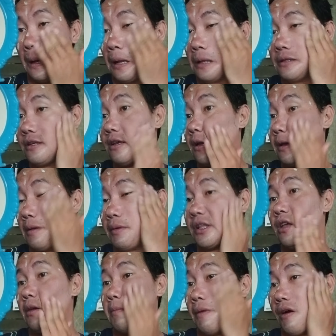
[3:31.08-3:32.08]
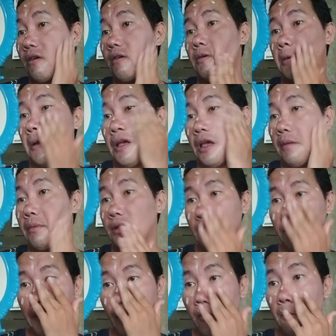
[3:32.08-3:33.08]
Kasi iba't ibang, iba't
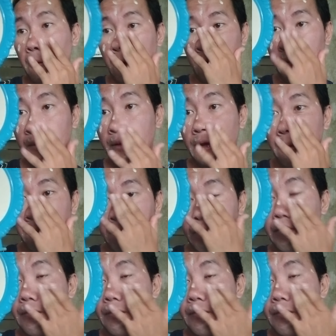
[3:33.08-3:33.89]
ibang uri ng